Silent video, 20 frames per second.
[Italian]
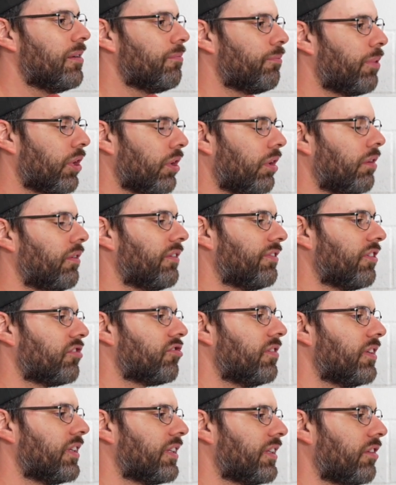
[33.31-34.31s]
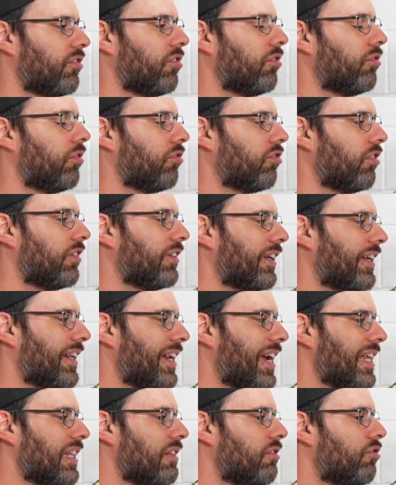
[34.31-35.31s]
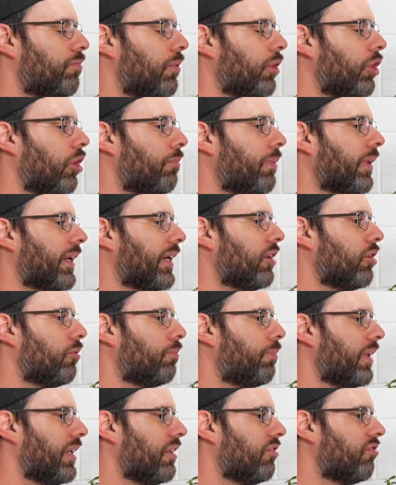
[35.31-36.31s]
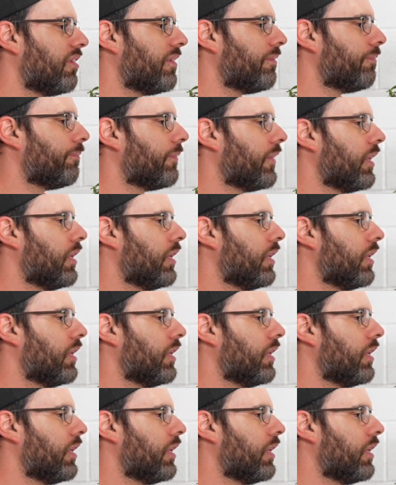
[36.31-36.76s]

però ve la faccio vedere 360 gradi, vi spiego perché l'ho presa.